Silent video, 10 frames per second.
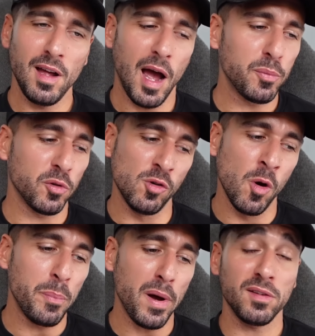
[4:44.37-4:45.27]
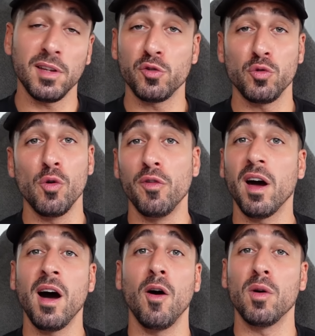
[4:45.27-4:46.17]
absolument pas, ça tu le
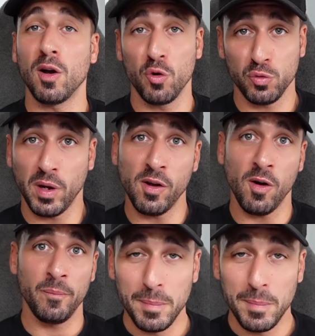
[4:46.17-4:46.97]
verras en la côtoyant.